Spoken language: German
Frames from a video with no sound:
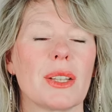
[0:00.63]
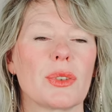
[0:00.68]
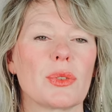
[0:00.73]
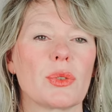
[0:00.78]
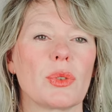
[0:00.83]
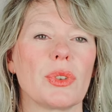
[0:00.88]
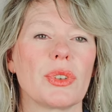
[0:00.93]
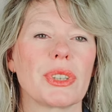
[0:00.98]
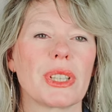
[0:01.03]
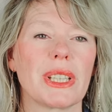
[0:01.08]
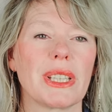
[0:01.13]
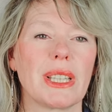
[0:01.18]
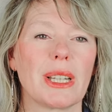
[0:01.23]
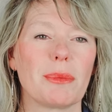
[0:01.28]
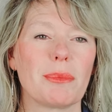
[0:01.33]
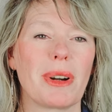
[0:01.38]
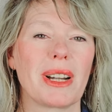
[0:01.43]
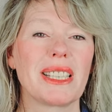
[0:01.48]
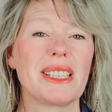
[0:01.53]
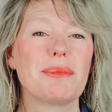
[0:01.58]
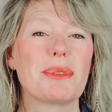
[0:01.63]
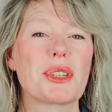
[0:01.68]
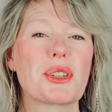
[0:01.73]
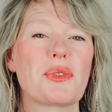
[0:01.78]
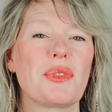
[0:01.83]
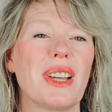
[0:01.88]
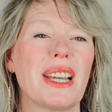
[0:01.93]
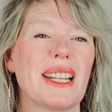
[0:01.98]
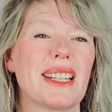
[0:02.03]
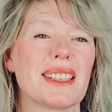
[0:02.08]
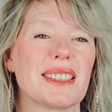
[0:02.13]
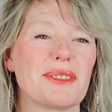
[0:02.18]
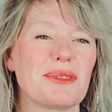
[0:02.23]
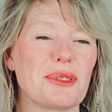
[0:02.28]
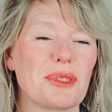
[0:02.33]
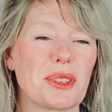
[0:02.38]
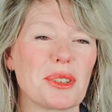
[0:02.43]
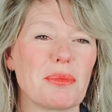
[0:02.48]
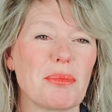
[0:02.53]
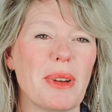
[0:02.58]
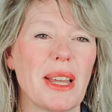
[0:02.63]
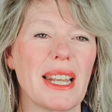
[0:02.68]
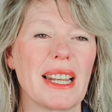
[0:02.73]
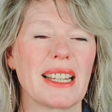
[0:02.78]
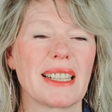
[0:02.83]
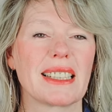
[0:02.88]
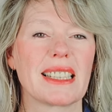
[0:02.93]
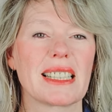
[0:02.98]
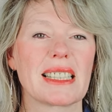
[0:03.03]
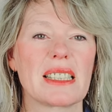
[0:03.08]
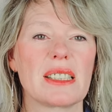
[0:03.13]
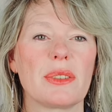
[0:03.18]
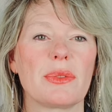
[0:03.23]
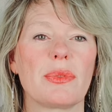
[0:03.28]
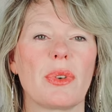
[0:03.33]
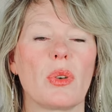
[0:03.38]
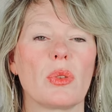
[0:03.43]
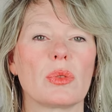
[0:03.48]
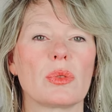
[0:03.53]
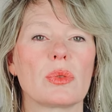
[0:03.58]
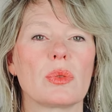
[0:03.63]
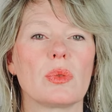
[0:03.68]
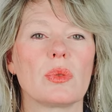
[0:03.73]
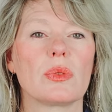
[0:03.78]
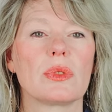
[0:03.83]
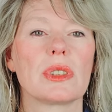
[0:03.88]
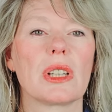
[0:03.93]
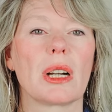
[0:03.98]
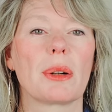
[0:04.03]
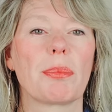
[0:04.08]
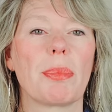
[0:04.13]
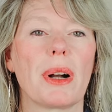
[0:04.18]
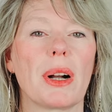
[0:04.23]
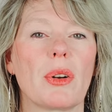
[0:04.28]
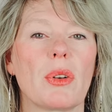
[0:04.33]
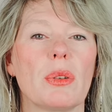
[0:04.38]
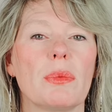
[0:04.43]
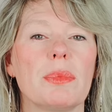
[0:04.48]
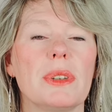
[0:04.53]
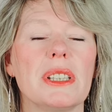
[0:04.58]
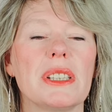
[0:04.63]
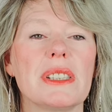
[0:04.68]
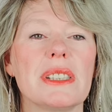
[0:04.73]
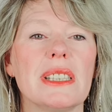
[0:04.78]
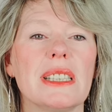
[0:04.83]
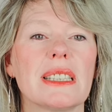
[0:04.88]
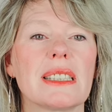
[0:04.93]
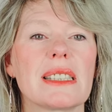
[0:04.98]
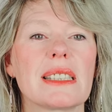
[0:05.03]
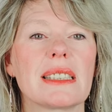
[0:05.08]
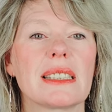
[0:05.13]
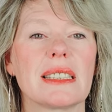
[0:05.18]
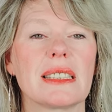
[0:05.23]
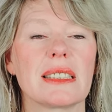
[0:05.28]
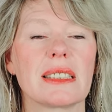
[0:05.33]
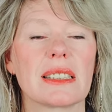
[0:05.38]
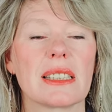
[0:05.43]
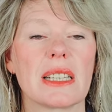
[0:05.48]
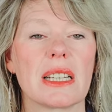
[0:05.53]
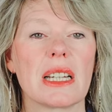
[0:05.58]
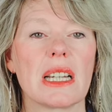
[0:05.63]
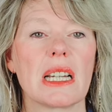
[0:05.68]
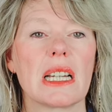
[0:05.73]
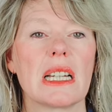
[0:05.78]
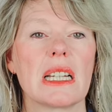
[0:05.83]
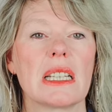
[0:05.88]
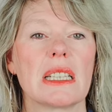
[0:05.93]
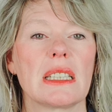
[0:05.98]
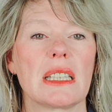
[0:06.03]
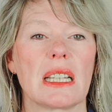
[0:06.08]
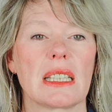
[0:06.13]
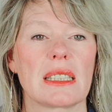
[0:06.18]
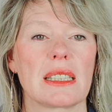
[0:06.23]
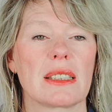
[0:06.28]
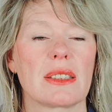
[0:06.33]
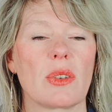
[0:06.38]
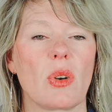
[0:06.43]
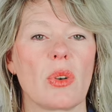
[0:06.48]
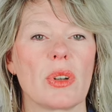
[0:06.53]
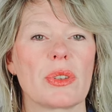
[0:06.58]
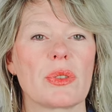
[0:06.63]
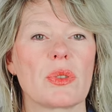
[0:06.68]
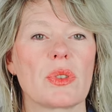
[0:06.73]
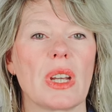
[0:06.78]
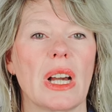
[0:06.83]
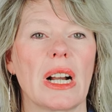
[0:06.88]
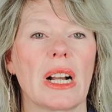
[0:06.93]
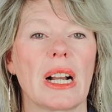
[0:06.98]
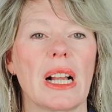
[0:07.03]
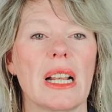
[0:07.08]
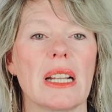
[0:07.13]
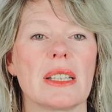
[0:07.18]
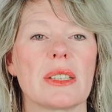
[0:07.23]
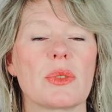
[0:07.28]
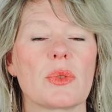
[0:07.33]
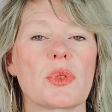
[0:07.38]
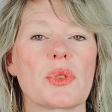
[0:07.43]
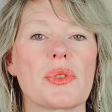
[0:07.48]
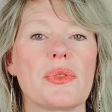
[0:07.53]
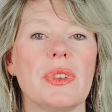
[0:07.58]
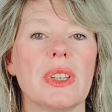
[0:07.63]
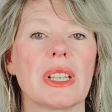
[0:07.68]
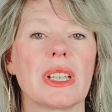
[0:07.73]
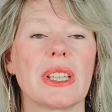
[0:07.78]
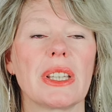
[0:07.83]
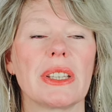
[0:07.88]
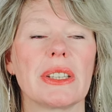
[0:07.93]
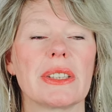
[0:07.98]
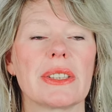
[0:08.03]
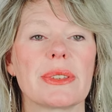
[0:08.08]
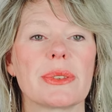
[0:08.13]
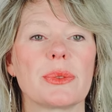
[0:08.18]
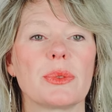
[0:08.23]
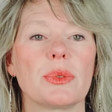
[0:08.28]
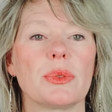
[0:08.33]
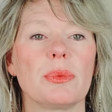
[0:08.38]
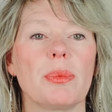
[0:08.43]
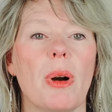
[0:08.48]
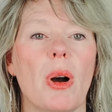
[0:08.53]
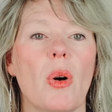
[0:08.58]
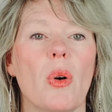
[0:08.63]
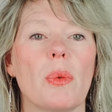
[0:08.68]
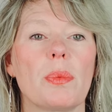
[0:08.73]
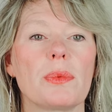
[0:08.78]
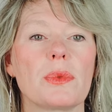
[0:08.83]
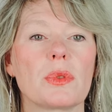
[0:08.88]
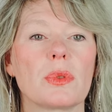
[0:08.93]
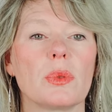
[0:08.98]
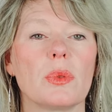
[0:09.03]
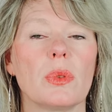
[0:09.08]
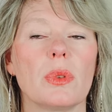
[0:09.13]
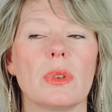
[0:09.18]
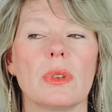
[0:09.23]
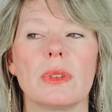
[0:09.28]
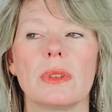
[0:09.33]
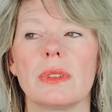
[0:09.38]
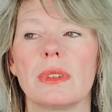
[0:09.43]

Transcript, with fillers: So, ich kriege ja mal die Beschwerde von Männern, dass die Frauen so unsagbar kompliziert sind, dass es heutzutage alles so schwierig ist und überhaupt so,